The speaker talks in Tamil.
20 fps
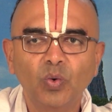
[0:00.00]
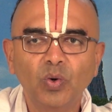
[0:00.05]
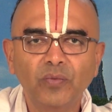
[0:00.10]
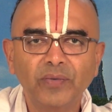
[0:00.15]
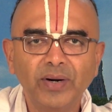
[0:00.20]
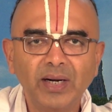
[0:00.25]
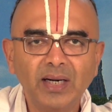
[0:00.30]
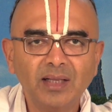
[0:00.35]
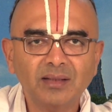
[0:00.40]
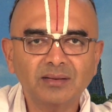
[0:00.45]

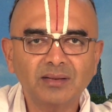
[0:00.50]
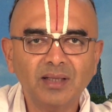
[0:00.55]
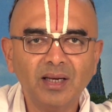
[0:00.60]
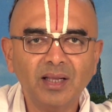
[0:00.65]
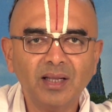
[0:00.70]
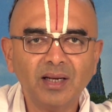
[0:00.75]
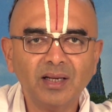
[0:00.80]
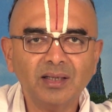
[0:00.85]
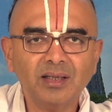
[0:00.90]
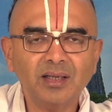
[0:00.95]
ஒரு
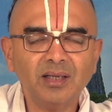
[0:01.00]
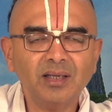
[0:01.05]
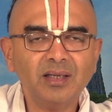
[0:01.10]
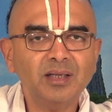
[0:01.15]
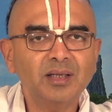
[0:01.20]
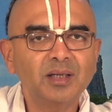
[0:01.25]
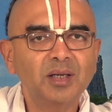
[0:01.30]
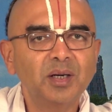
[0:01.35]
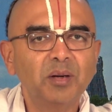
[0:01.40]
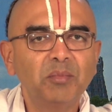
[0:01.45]
வெள்ளத்தில் இறங்க
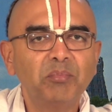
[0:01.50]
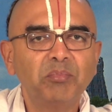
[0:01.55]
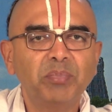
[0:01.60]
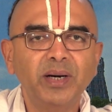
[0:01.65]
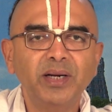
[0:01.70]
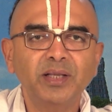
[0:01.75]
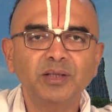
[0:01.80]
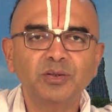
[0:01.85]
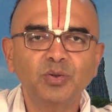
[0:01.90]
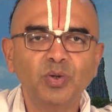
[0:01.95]

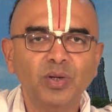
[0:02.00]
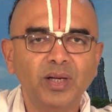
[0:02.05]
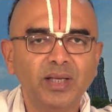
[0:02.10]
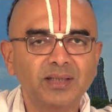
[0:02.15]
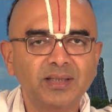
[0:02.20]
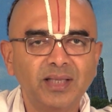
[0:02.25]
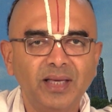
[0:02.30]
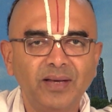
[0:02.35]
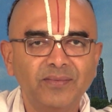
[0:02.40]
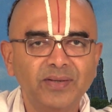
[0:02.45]

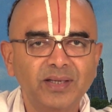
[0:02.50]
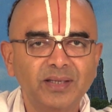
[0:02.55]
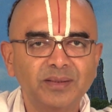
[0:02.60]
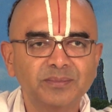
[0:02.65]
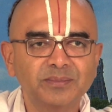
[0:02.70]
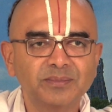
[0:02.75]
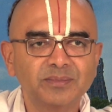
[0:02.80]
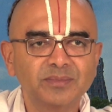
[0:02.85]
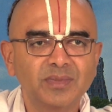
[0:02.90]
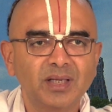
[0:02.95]
படித்துறை தேவை
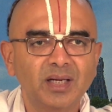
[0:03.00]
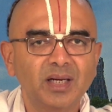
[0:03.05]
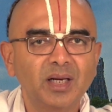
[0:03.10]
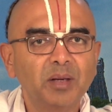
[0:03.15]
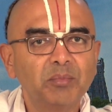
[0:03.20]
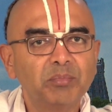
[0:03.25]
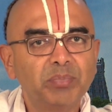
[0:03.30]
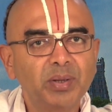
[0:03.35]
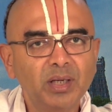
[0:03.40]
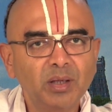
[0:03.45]

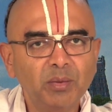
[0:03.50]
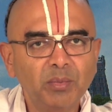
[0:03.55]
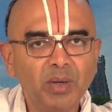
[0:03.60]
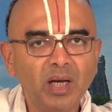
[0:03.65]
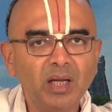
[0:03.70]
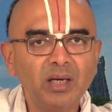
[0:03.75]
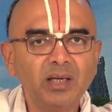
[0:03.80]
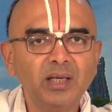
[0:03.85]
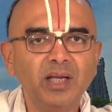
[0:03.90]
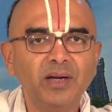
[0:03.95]

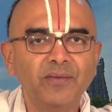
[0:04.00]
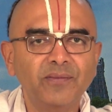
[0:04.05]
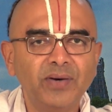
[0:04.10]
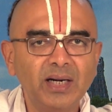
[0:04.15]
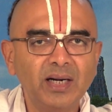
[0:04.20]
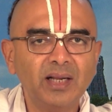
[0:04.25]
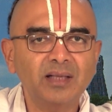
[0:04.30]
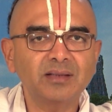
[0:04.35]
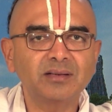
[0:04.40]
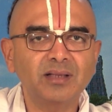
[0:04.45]
பெருமான்கிற
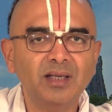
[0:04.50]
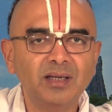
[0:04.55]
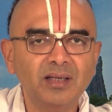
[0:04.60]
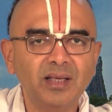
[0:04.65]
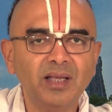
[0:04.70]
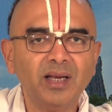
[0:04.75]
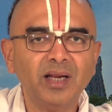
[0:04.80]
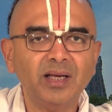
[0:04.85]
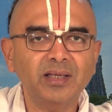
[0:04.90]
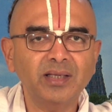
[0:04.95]

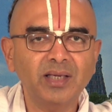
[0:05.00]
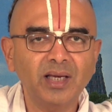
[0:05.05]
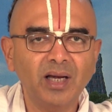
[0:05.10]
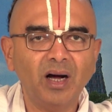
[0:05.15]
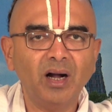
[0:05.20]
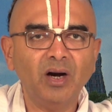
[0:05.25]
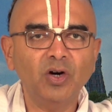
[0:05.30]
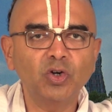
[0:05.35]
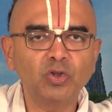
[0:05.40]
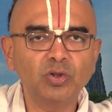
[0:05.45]
வெள்ளத்தில் இறங்கி
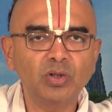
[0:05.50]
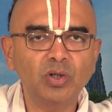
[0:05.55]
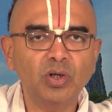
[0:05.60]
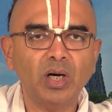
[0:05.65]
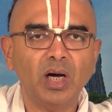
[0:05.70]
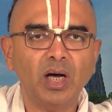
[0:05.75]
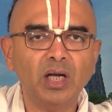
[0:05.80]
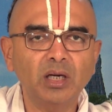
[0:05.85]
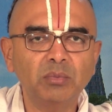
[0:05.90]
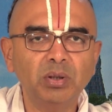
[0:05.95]
ஆழ்ந்து
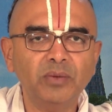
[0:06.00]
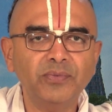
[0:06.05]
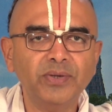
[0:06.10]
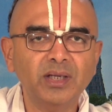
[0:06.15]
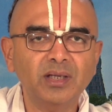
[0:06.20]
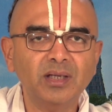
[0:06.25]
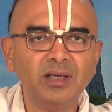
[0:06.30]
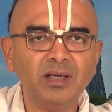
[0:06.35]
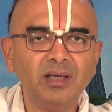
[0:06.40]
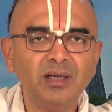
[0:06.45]

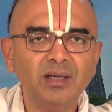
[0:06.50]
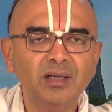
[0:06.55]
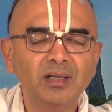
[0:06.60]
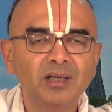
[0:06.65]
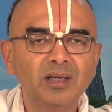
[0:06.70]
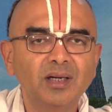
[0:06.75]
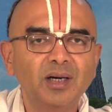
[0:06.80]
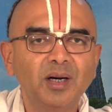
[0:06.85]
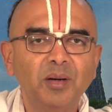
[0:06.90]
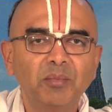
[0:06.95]
அனுபவிக்க
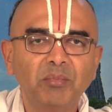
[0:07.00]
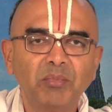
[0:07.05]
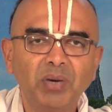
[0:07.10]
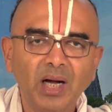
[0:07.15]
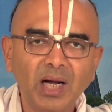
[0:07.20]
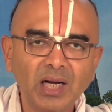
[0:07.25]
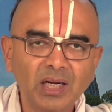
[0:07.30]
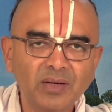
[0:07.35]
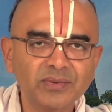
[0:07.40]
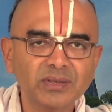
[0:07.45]

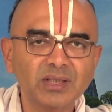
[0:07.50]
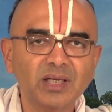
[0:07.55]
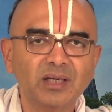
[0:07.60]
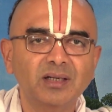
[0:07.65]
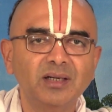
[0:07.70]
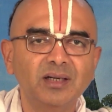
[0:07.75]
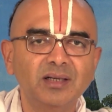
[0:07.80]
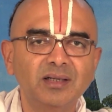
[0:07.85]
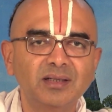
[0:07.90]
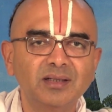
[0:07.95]

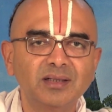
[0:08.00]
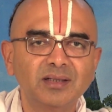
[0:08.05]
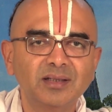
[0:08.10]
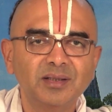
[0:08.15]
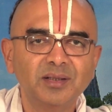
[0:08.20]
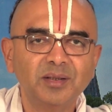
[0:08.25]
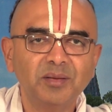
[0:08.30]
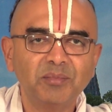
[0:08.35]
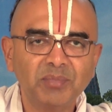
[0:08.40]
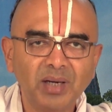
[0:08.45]
பாகவதர்கள்
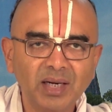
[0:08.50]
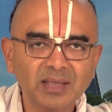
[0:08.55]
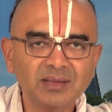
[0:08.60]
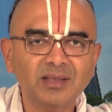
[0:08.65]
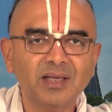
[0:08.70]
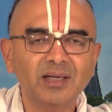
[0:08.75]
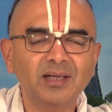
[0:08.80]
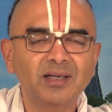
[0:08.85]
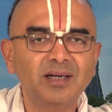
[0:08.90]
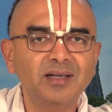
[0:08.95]

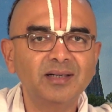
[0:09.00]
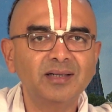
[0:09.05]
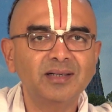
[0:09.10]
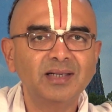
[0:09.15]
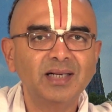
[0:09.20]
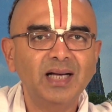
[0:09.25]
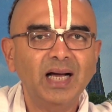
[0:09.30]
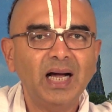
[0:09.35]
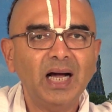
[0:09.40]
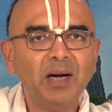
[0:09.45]
பக்தர்கள்
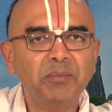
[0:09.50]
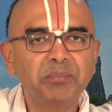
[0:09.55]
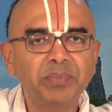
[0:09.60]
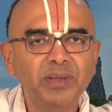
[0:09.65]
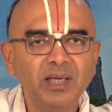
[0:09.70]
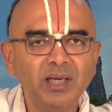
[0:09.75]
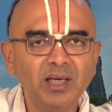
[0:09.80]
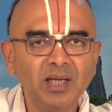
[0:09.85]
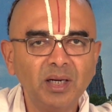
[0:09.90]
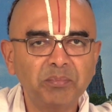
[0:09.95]

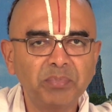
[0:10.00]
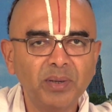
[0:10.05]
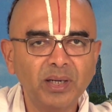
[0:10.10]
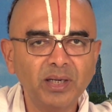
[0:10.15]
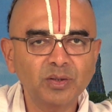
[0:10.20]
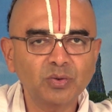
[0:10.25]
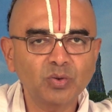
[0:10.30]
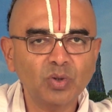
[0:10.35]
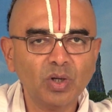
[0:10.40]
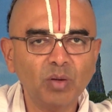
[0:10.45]
அப்படிங்கிற
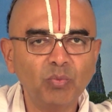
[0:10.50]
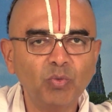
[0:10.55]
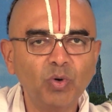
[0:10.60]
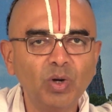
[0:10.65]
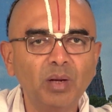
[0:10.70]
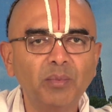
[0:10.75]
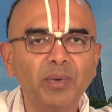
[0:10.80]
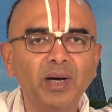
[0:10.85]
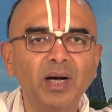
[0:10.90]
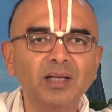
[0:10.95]
படித்துறை
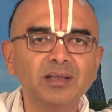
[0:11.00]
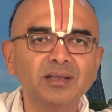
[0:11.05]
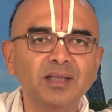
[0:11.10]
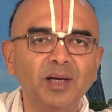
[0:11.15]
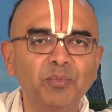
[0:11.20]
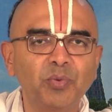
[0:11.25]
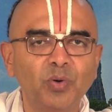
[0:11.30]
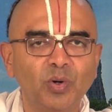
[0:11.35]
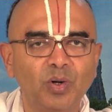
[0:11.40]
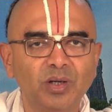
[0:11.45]

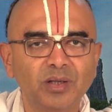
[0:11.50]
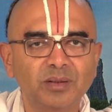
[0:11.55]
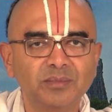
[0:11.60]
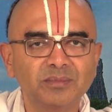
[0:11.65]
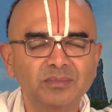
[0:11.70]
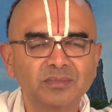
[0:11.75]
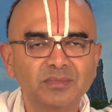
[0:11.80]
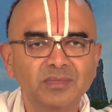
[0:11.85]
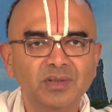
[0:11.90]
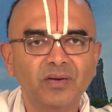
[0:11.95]
மூலமாகத்தான்
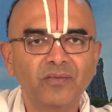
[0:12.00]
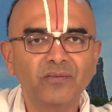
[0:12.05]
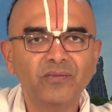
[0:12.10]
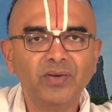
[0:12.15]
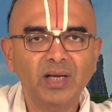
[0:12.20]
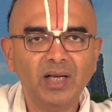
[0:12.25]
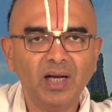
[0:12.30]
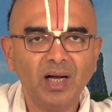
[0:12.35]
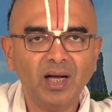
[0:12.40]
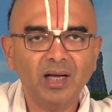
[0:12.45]
போகணும்
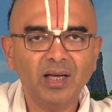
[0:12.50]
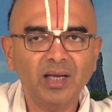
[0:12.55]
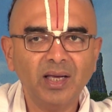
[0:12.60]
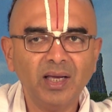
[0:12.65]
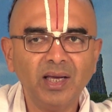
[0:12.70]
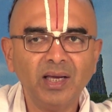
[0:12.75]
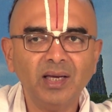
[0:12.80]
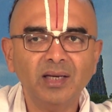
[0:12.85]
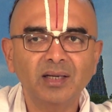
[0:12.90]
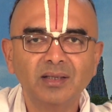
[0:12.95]

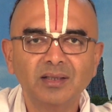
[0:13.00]
விகாஹே